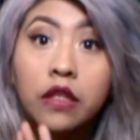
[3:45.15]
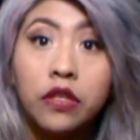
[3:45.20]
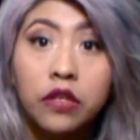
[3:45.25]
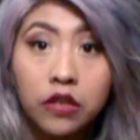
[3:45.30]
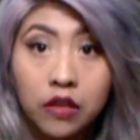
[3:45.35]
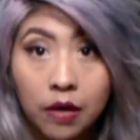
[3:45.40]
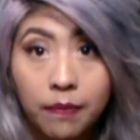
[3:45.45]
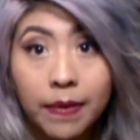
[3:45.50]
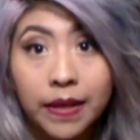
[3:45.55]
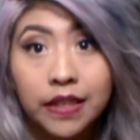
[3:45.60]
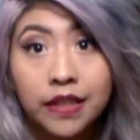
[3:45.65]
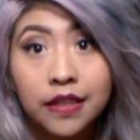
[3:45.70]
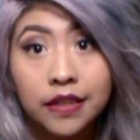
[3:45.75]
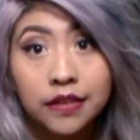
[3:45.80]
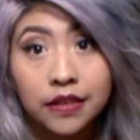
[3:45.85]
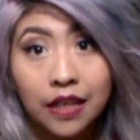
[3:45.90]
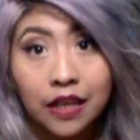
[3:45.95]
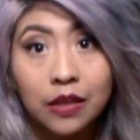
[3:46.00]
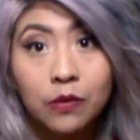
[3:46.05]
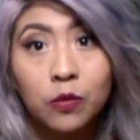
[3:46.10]
No,
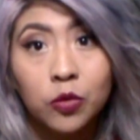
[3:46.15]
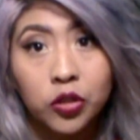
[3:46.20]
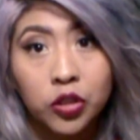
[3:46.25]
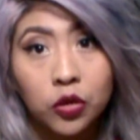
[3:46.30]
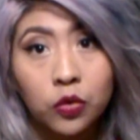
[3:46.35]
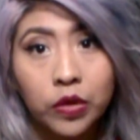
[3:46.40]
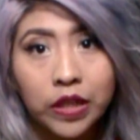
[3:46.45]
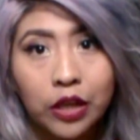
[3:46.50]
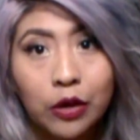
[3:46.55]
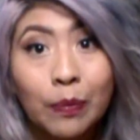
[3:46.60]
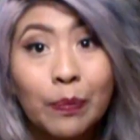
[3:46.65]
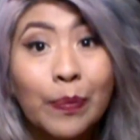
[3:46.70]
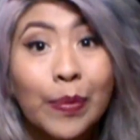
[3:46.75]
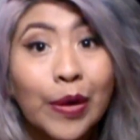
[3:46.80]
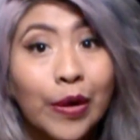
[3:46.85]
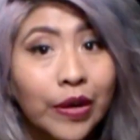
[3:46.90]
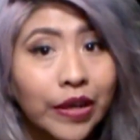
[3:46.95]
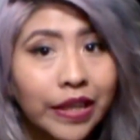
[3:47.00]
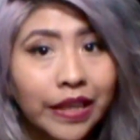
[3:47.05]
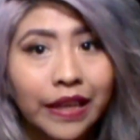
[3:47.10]
panditas, tengan mucho cuidado
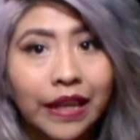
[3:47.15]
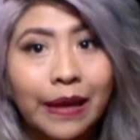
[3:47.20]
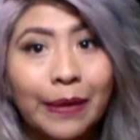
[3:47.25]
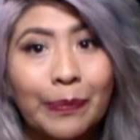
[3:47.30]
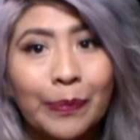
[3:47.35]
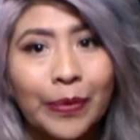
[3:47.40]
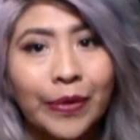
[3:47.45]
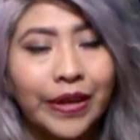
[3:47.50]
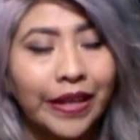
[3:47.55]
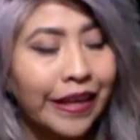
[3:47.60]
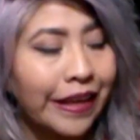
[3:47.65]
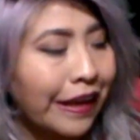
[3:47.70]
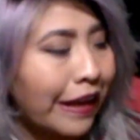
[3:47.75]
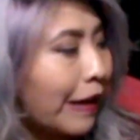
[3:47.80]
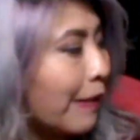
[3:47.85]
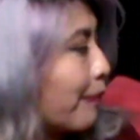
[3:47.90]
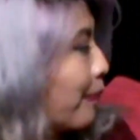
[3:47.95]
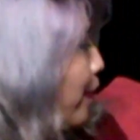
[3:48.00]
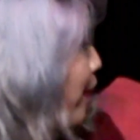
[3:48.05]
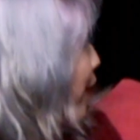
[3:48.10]
porque, por
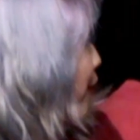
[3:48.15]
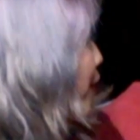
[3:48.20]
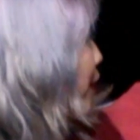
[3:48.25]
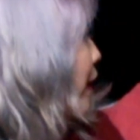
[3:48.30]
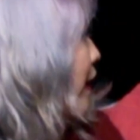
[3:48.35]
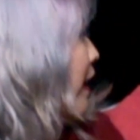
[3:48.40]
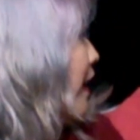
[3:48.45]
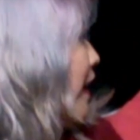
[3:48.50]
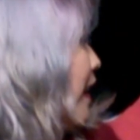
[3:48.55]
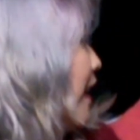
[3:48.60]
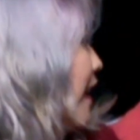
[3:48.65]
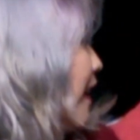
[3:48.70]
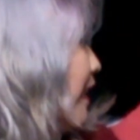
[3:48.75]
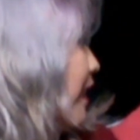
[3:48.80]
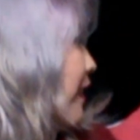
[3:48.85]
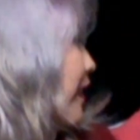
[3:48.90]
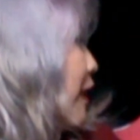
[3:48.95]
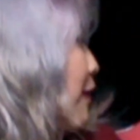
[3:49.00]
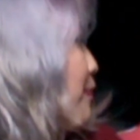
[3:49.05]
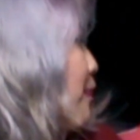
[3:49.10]
ejemplo,
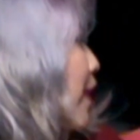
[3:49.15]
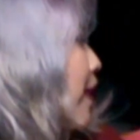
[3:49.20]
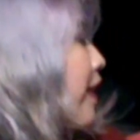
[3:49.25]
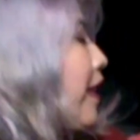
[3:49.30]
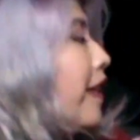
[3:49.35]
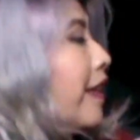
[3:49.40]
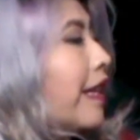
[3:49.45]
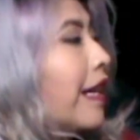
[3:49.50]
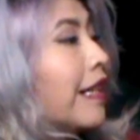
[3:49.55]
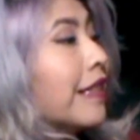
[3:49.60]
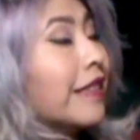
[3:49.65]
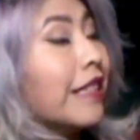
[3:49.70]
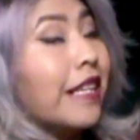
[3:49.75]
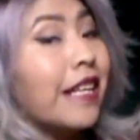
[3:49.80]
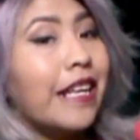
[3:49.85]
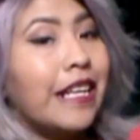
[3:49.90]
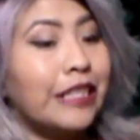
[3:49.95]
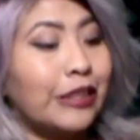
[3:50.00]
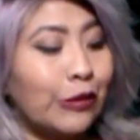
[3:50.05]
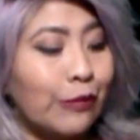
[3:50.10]
este panditas
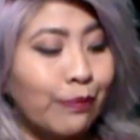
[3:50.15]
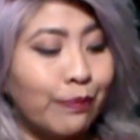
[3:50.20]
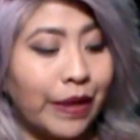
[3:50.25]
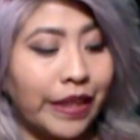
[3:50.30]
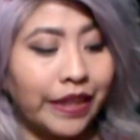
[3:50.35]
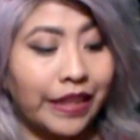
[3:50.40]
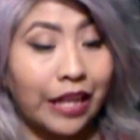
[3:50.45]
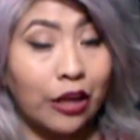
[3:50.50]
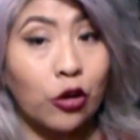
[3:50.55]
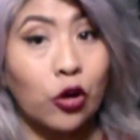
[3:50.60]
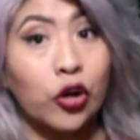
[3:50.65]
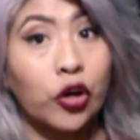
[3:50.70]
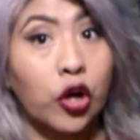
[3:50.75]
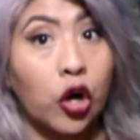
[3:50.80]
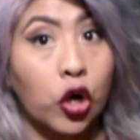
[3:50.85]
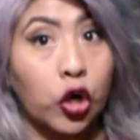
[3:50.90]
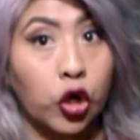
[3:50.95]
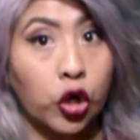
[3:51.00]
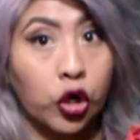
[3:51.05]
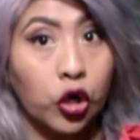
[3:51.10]
es un pantalón
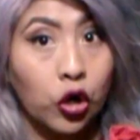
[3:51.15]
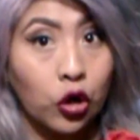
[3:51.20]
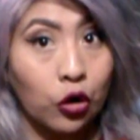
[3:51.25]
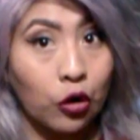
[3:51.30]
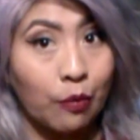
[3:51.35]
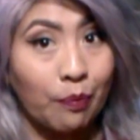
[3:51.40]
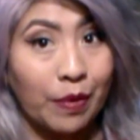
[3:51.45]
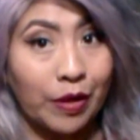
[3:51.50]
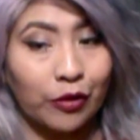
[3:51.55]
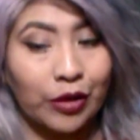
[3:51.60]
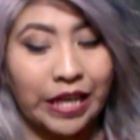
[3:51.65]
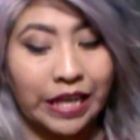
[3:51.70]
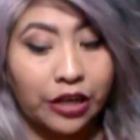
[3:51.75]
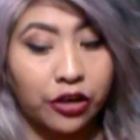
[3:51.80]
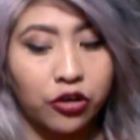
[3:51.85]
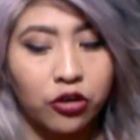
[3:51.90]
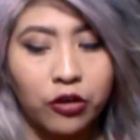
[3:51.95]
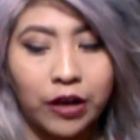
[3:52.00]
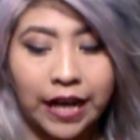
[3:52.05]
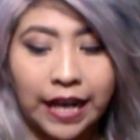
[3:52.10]
rojo, pero qué
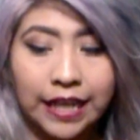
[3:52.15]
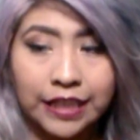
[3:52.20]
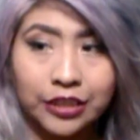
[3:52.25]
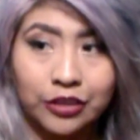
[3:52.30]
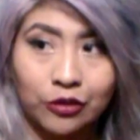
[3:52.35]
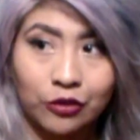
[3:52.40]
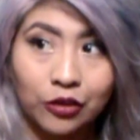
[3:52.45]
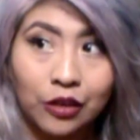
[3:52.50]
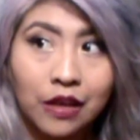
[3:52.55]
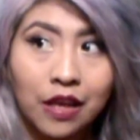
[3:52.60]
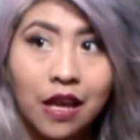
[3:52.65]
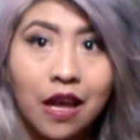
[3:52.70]
rojazo.